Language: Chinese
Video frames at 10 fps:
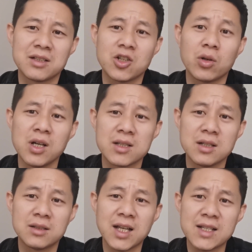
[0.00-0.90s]
找乐
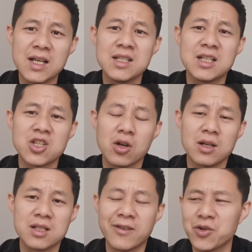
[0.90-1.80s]
子，大家一起找
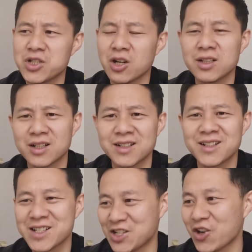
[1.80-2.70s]
乐子，然后想
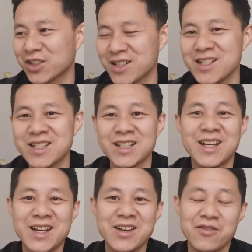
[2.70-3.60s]
点小想点一
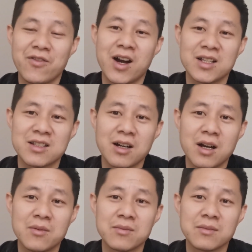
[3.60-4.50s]
起玩的事
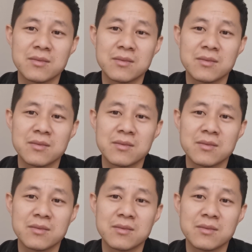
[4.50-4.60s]
儿。